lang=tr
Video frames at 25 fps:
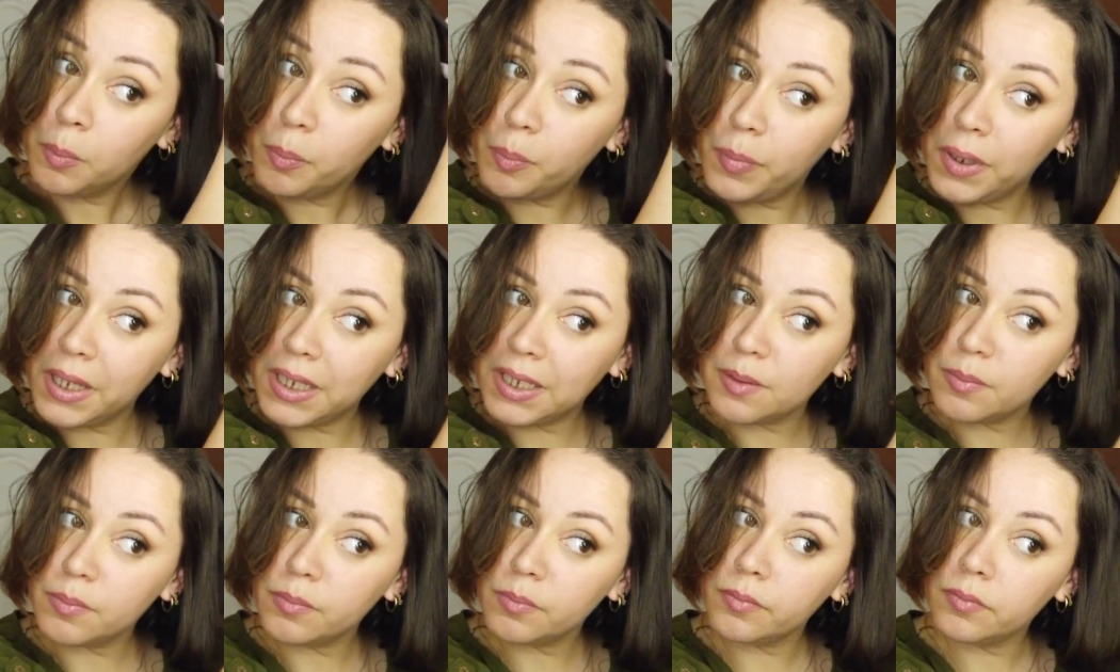
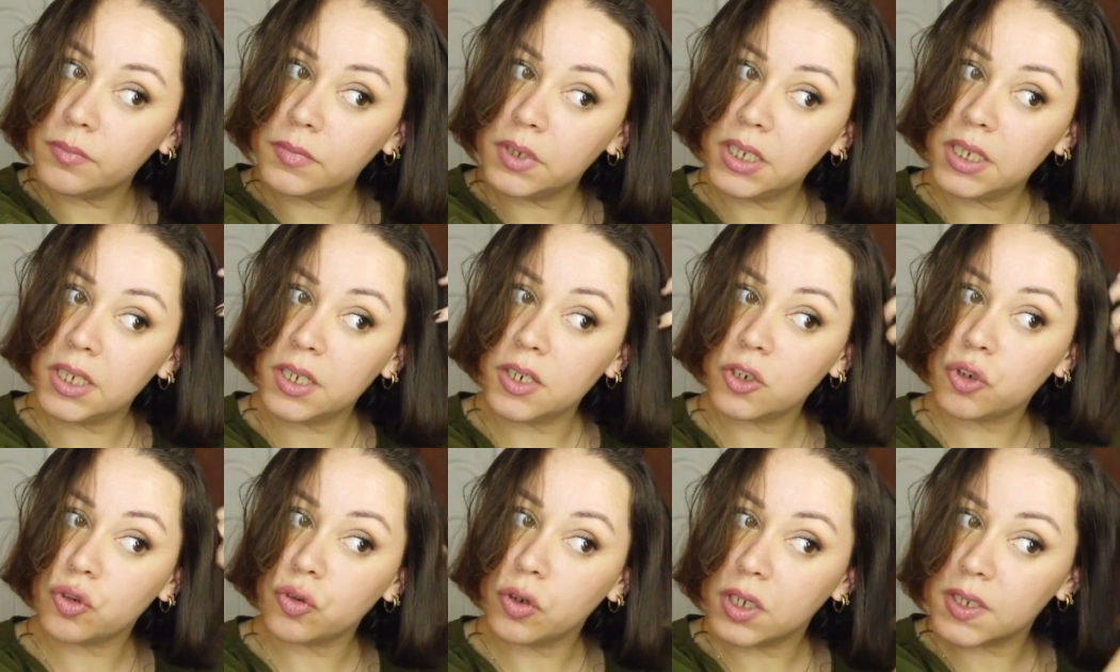Benim
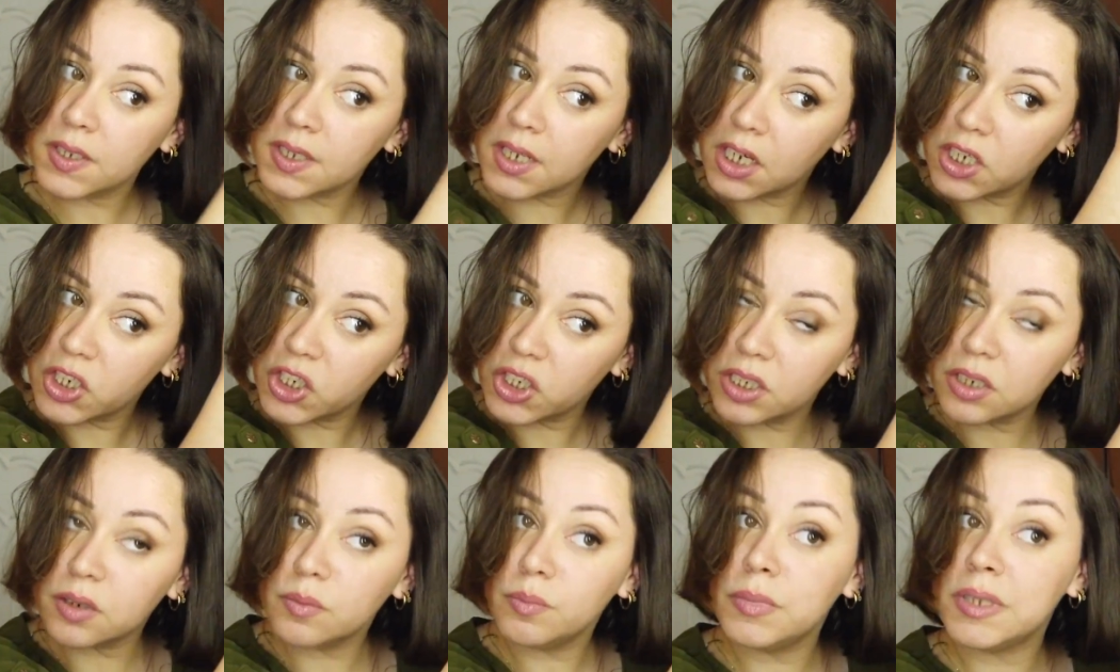e, şu an
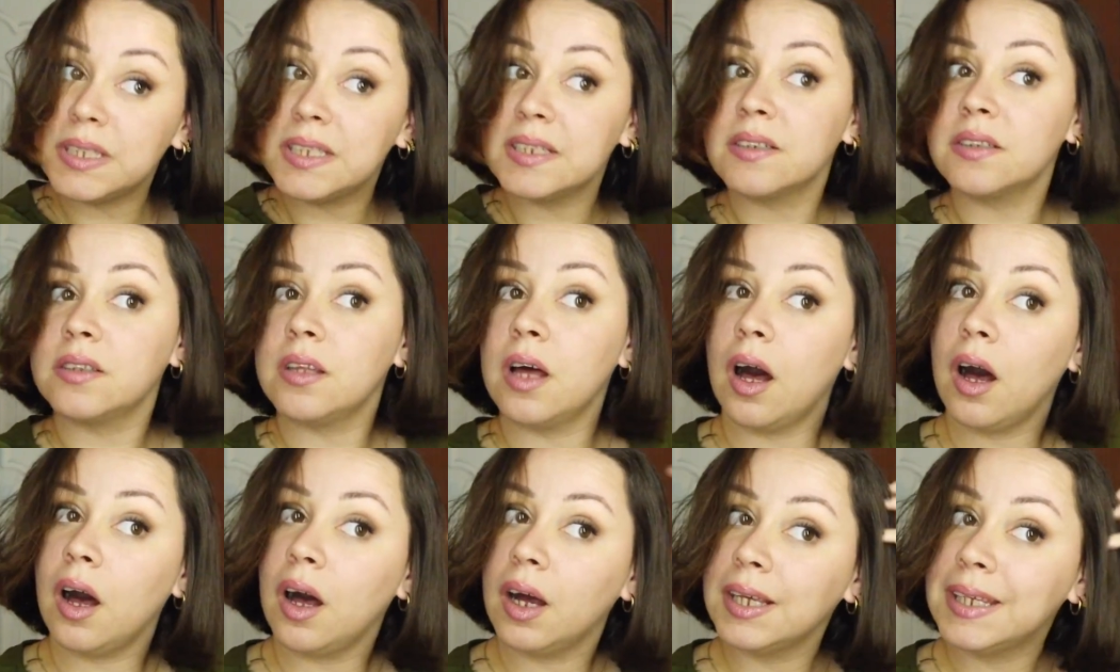saçlarım bir
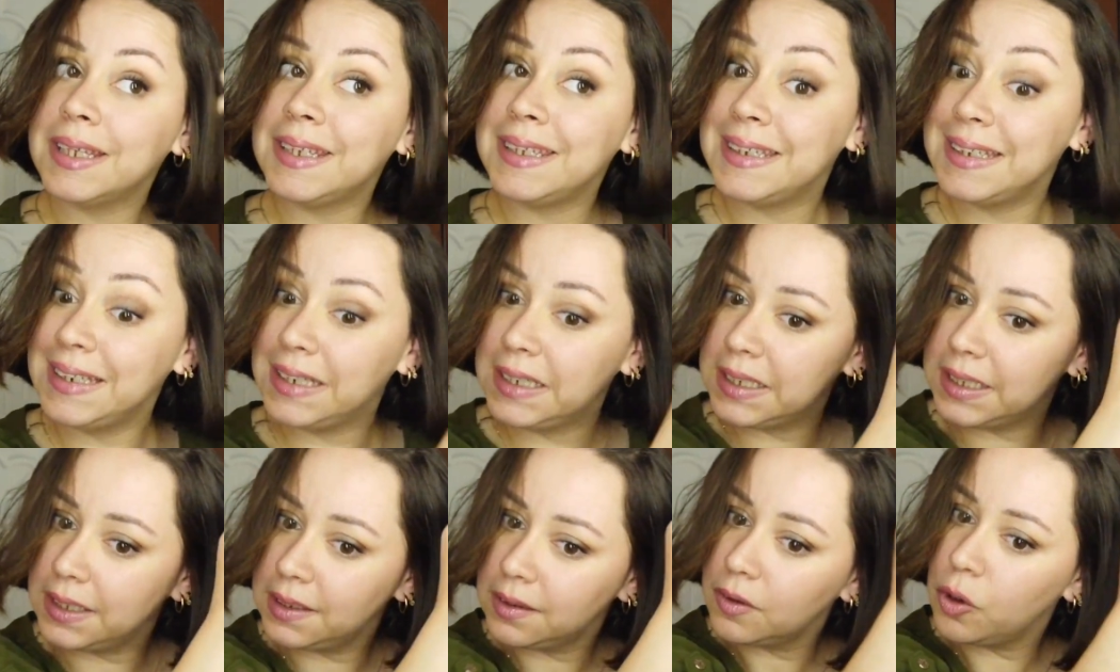tık daha
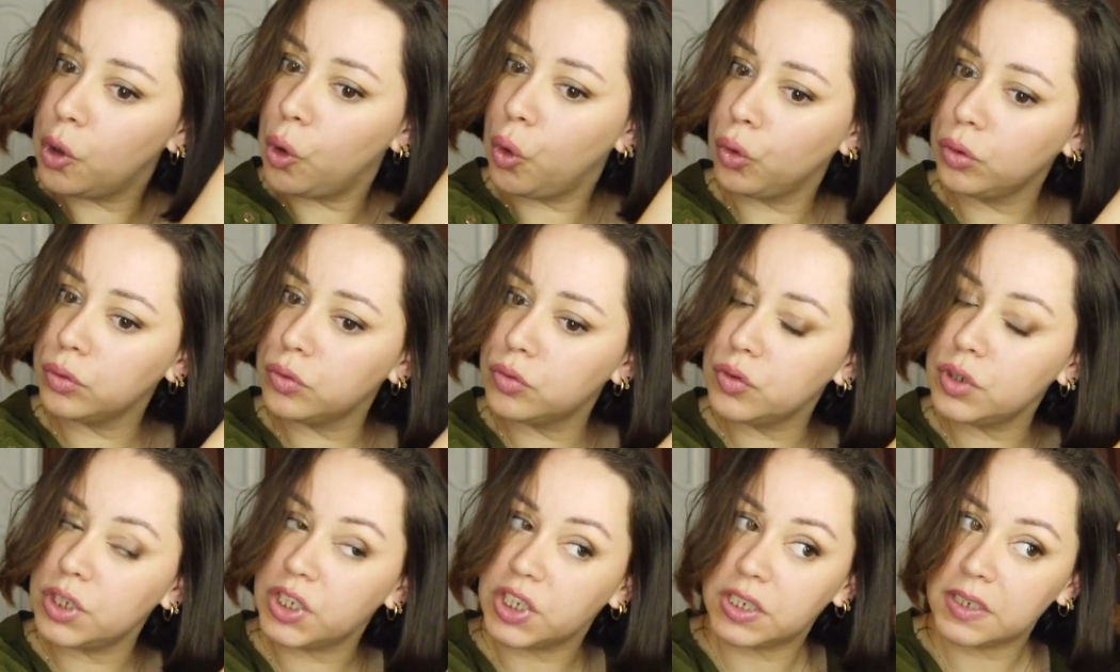kirli
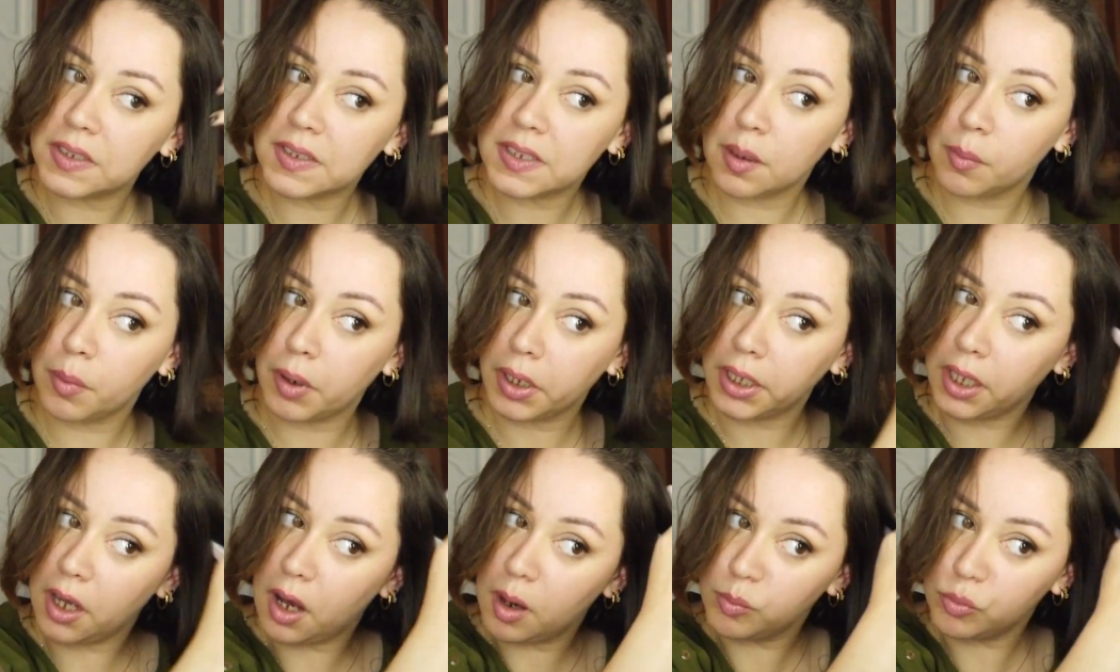olduğu için
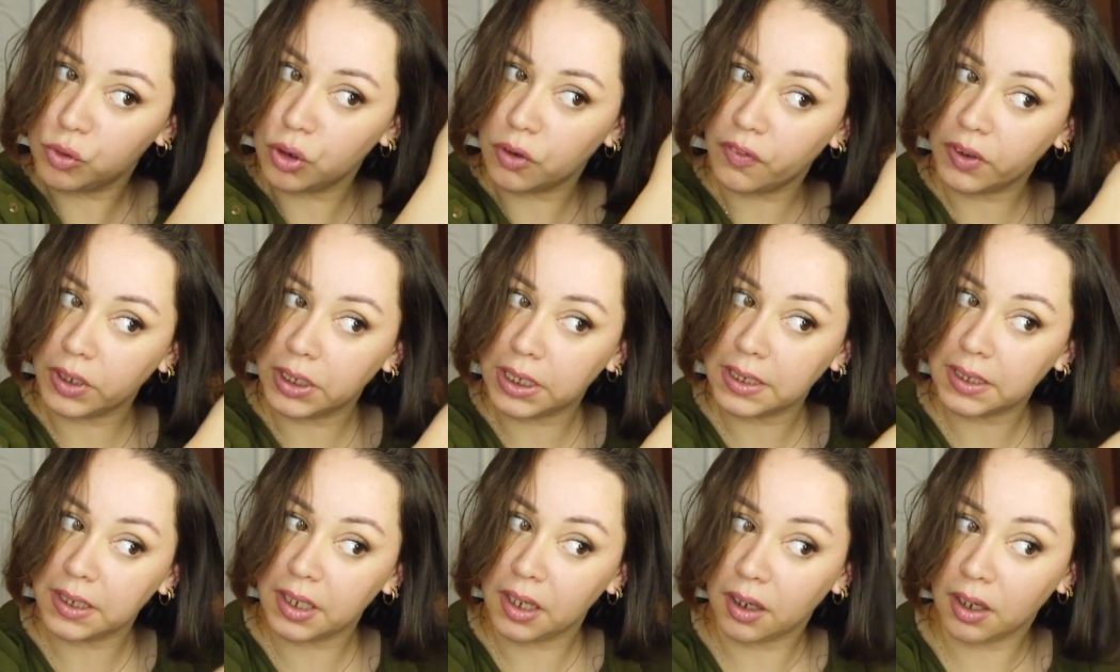sabah yağmura
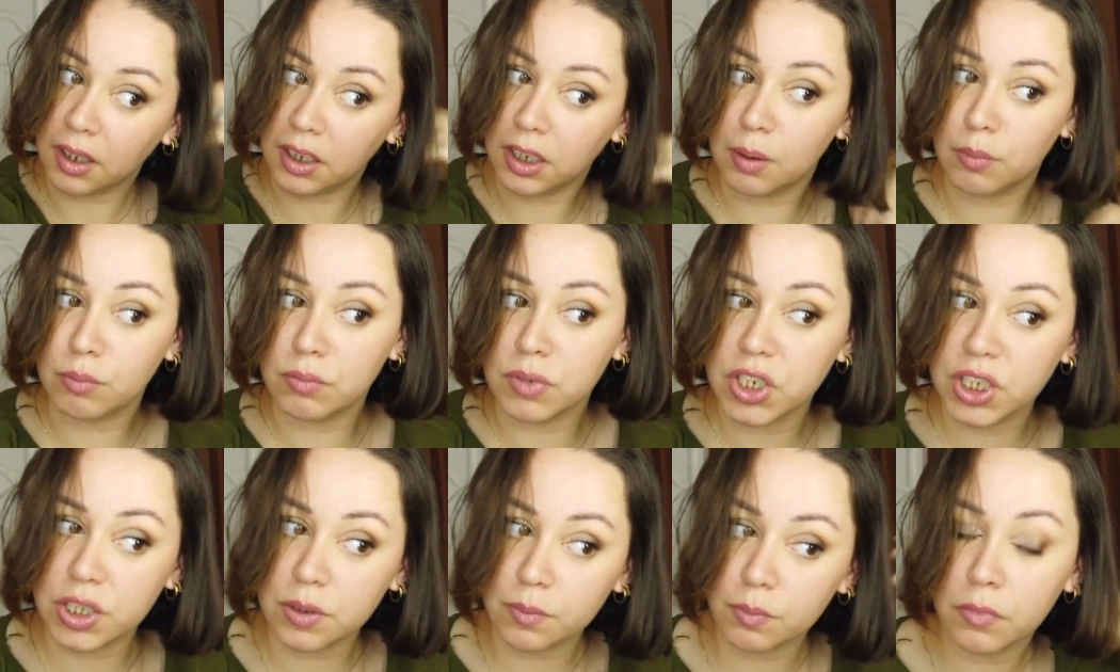falan da
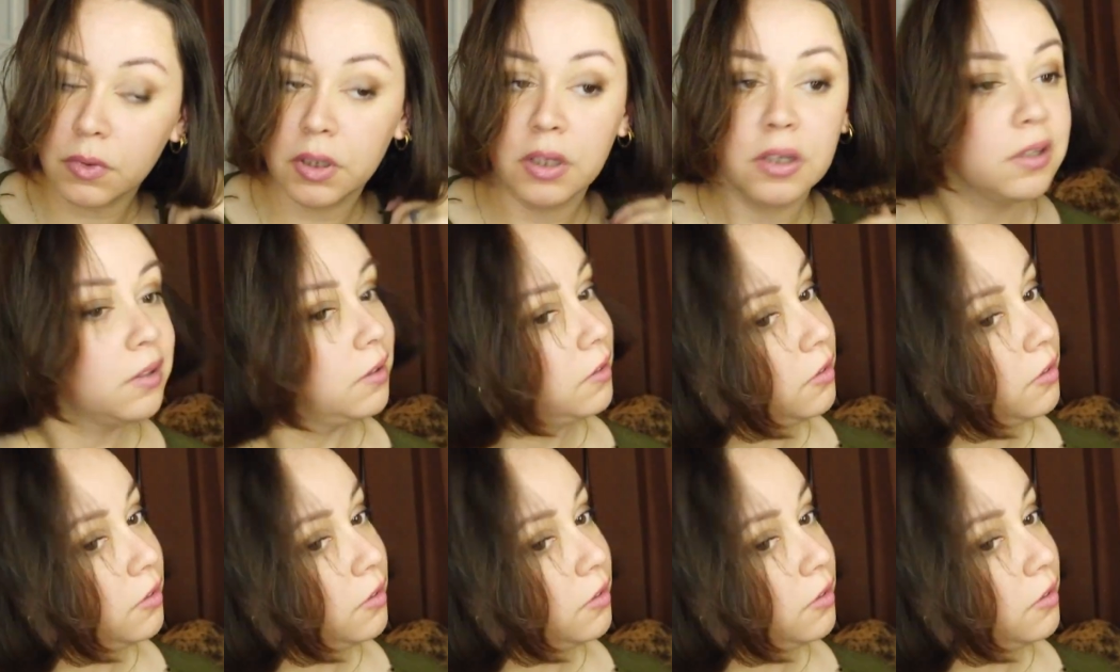yakalanmıştım.